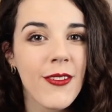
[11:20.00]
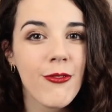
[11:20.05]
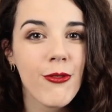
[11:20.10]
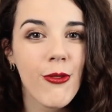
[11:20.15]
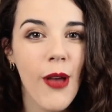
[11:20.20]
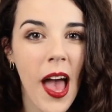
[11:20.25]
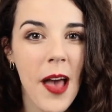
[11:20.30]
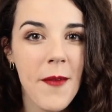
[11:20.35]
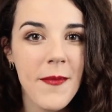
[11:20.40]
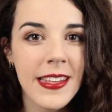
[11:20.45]

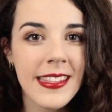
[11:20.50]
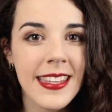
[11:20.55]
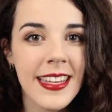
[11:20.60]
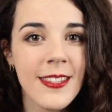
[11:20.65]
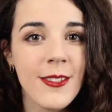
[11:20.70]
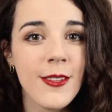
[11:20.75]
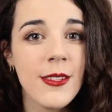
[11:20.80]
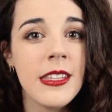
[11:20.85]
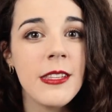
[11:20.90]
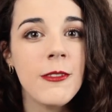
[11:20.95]
vu à ma
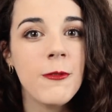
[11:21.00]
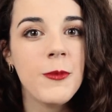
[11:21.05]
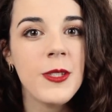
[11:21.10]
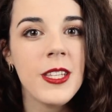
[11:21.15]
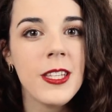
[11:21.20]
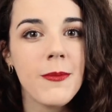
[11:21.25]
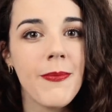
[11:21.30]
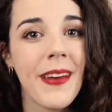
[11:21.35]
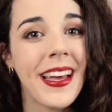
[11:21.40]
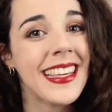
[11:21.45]
tête, ce
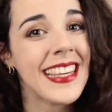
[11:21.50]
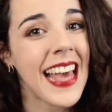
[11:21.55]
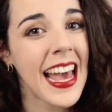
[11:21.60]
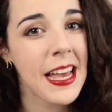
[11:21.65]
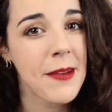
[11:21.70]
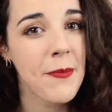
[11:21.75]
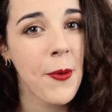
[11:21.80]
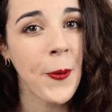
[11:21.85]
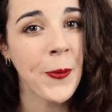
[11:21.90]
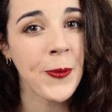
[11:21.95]
synopsis m'a
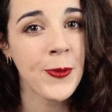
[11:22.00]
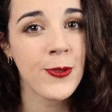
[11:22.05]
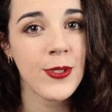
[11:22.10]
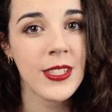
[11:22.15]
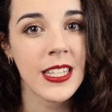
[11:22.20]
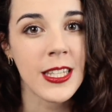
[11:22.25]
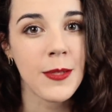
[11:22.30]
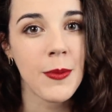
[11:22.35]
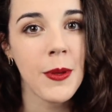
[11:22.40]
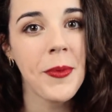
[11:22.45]
carrément
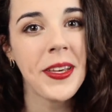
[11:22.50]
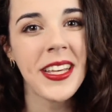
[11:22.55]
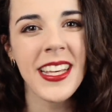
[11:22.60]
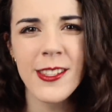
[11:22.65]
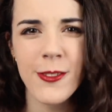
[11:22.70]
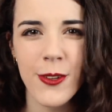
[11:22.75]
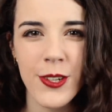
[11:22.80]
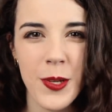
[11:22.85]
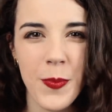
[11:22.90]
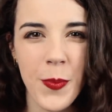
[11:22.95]
enthousiasmé, mais
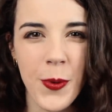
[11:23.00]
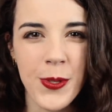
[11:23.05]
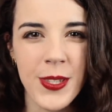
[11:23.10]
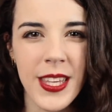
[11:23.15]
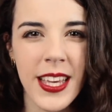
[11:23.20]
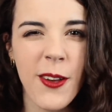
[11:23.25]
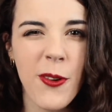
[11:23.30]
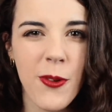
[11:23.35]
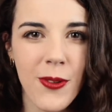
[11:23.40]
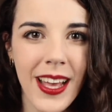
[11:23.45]
qu'est-ce que j'ai
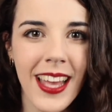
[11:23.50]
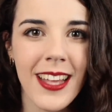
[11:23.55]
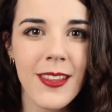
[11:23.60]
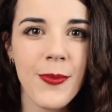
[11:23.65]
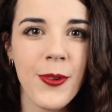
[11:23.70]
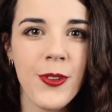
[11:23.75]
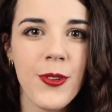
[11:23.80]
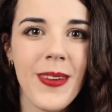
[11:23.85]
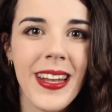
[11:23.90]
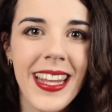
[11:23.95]
pensé
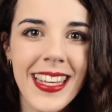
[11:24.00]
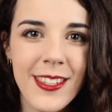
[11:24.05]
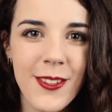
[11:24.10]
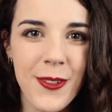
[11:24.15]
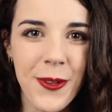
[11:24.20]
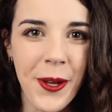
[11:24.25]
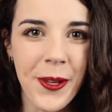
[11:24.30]
concrètement de ma lecture